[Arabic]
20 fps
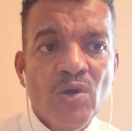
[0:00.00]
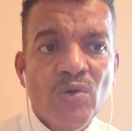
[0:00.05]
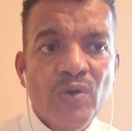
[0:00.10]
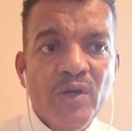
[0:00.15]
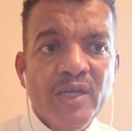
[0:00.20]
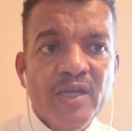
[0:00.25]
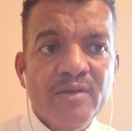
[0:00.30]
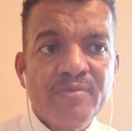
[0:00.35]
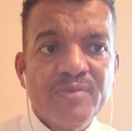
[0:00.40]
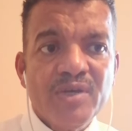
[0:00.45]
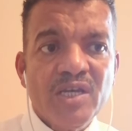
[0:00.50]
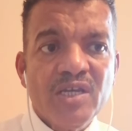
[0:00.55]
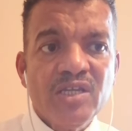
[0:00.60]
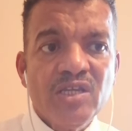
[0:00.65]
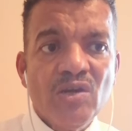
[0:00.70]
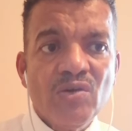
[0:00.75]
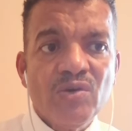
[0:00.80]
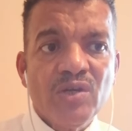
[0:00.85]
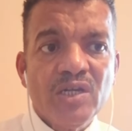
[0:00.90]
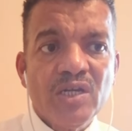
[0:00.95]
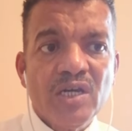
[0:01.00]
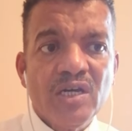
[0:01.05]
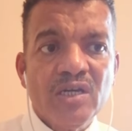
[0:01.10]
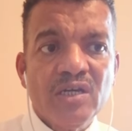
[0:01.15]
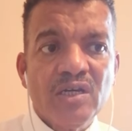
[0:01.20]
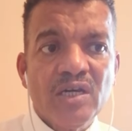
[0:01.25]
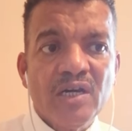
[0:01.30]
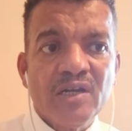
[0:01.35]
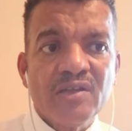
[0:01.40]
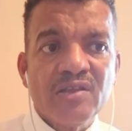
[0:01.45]
وهي المائية
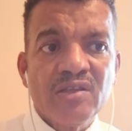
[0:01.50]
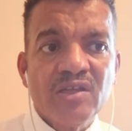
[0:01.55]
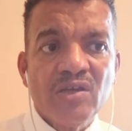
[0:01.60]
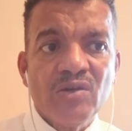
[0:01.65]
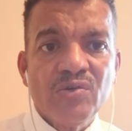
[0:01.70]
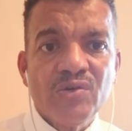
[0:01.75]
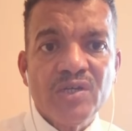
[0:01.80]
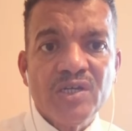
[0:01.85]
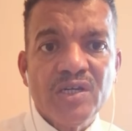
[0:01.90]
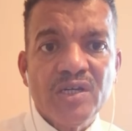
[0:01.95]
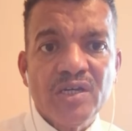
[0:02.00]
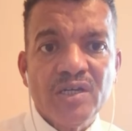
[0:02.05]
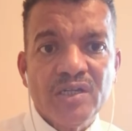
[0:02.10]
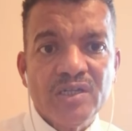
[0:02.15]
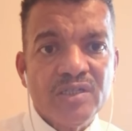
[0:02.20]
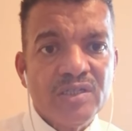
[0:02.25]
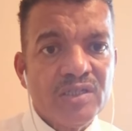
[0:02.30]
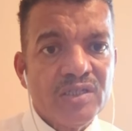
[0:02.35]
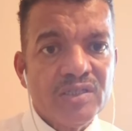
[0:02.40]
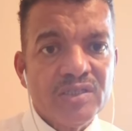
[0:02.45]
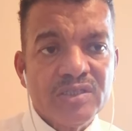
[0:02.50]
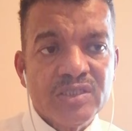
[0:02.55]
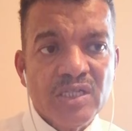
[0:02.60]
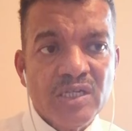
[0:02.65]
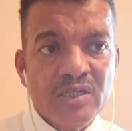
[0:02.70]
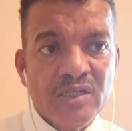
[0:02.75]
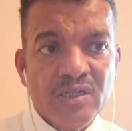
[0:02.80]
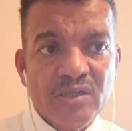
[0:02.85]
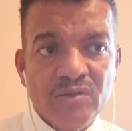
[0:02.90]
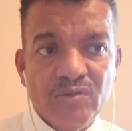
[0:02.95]
والأرضية آه،
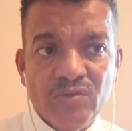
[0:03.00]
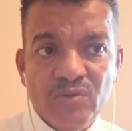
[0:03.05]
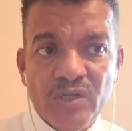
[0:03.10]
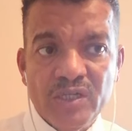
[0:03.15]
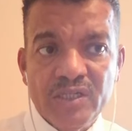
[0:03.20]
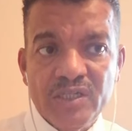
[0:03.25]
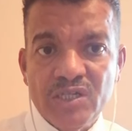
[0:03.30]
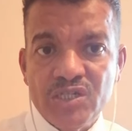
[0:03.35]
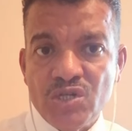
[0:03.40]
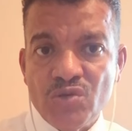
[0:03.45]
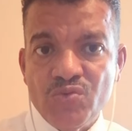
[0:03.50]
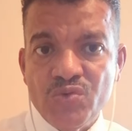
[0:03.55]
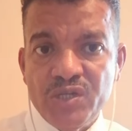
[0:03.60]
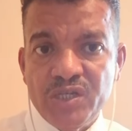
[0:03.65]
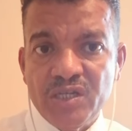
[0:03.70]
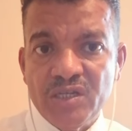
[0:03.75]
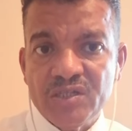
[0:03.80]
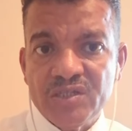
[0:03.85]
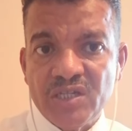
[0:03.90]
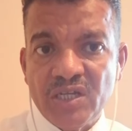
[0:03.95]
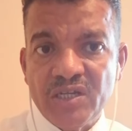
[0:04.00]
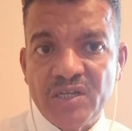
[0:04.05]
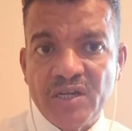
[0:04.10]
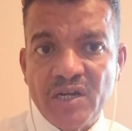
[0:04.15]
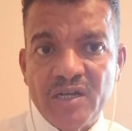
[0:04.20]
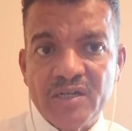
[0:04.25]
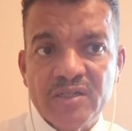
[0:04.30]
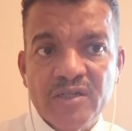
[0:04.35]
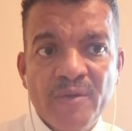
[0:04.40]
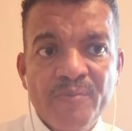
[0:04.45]
والجوية
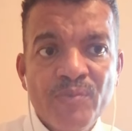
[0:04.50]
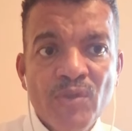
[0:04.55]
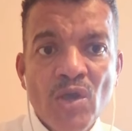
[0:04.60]
الطيران